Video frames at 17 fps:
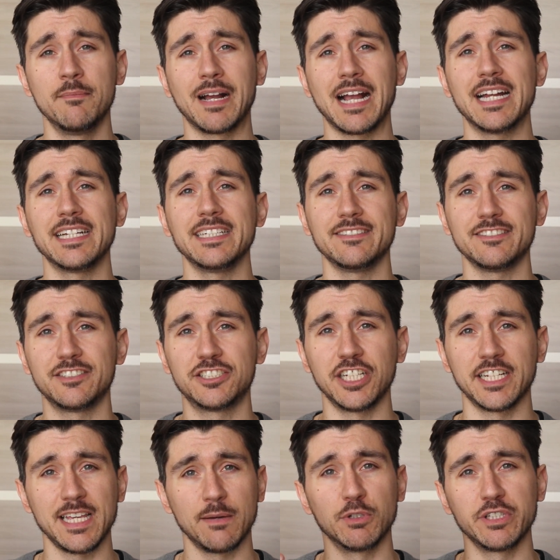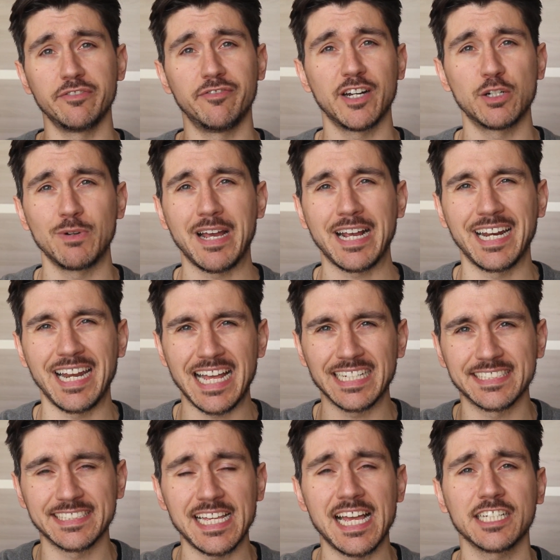magari cerchiamo di fare una
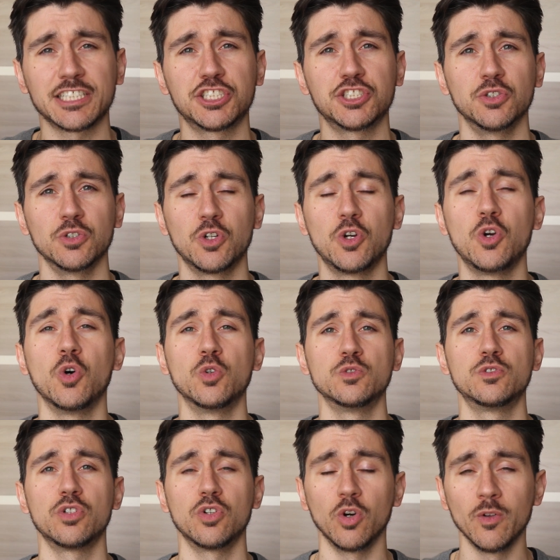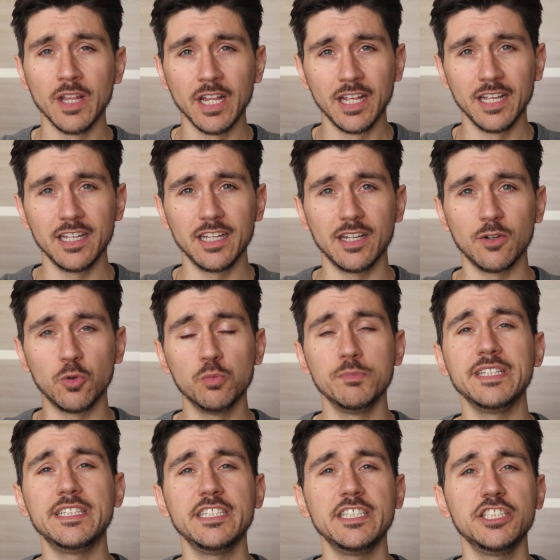class action contro eh,
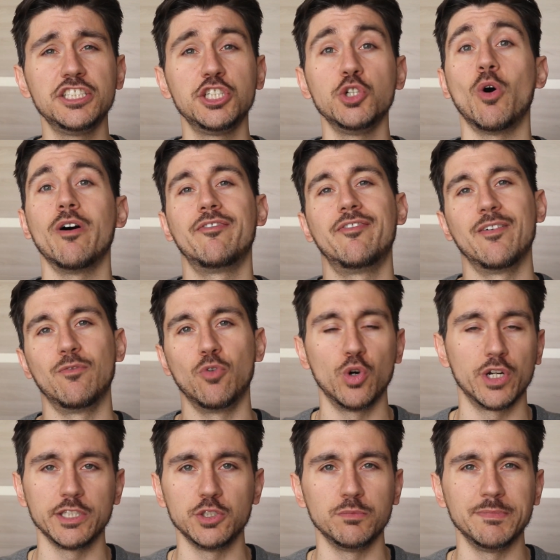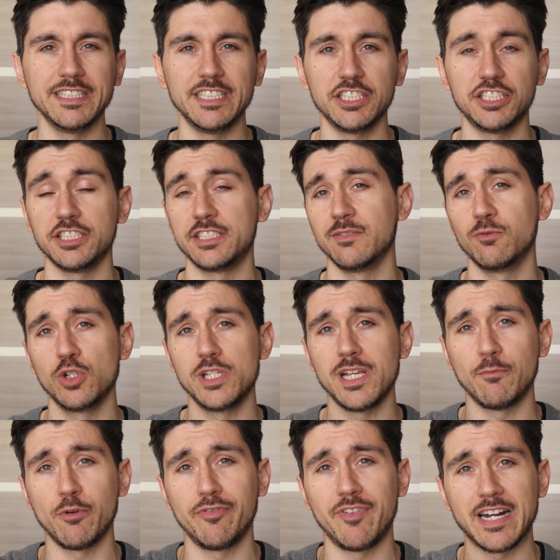Umidigi o a favore di Umidigi se
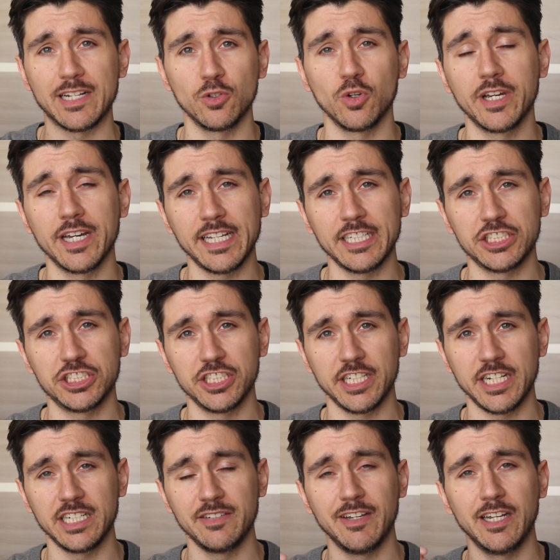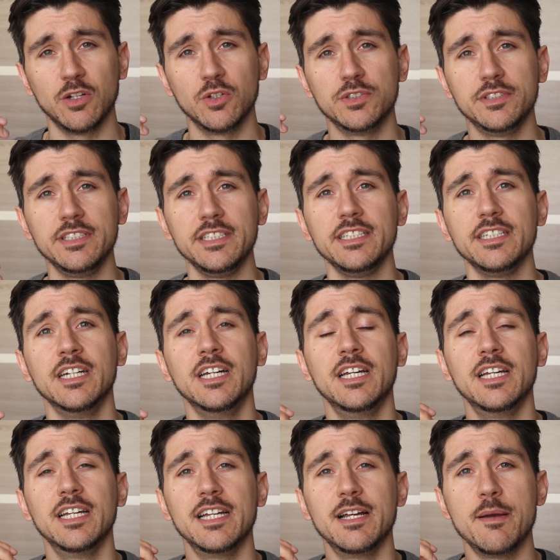vogliamo farlo crescere a livello di
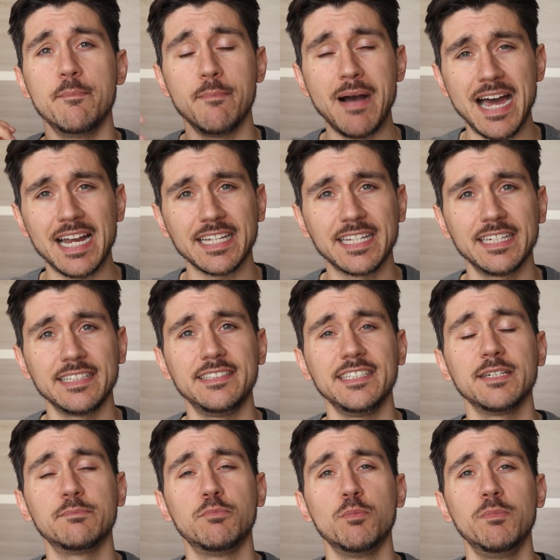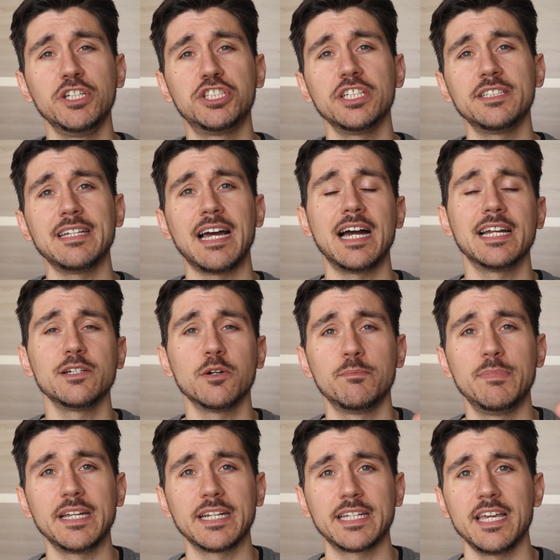eh, marketing pubblicitario,
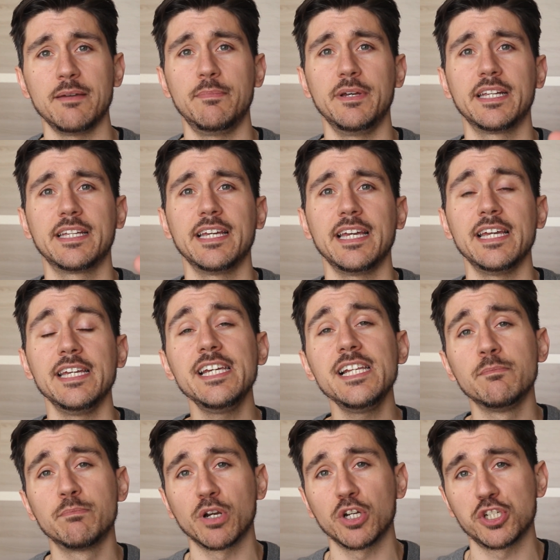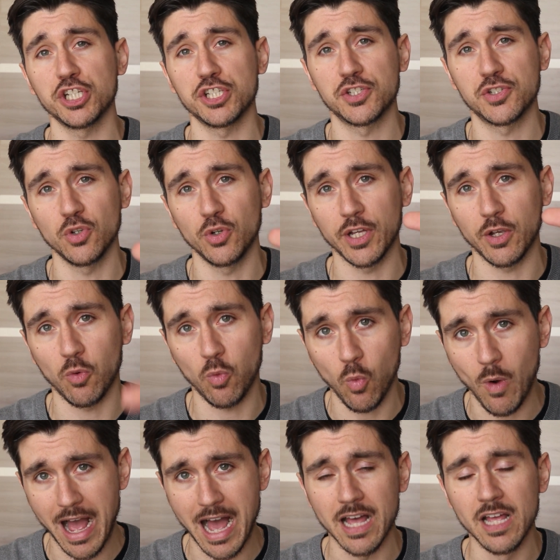perché? Perché il processore
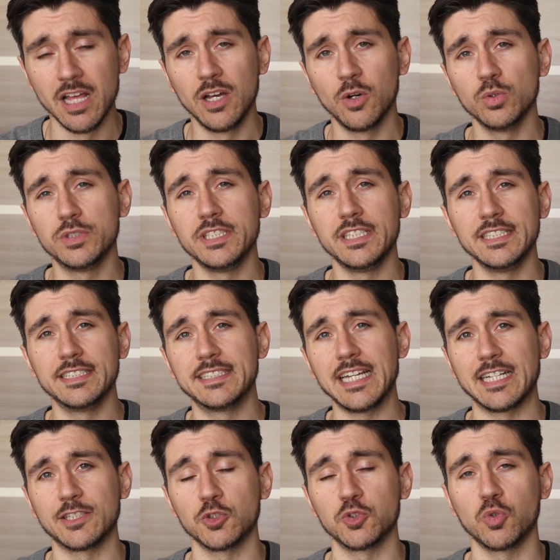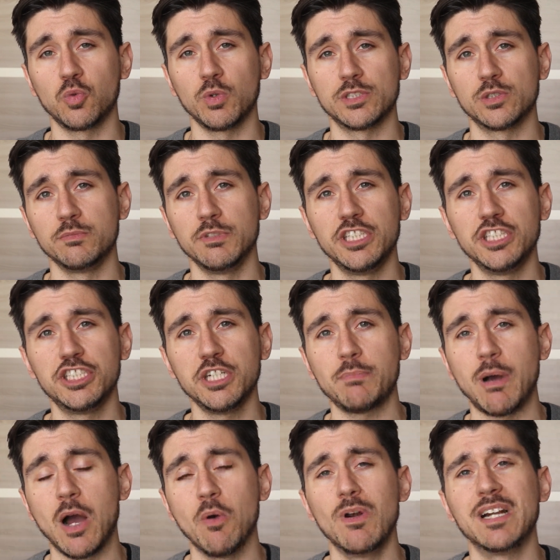qua utilizzato su questo Umidigi
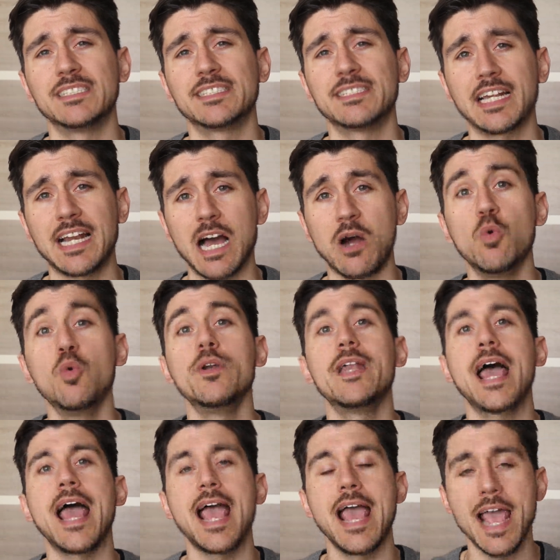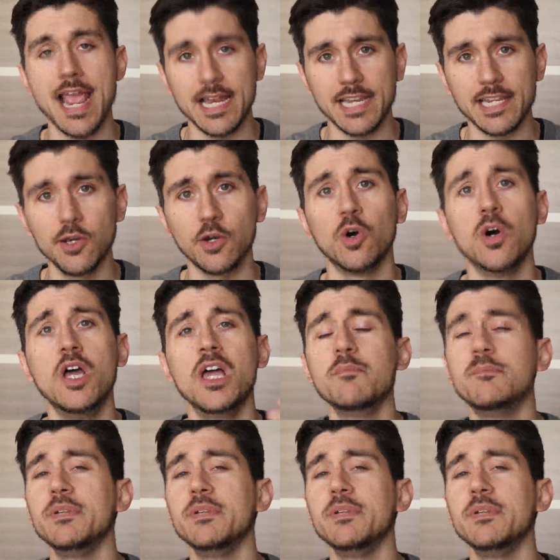Power sarà un Helio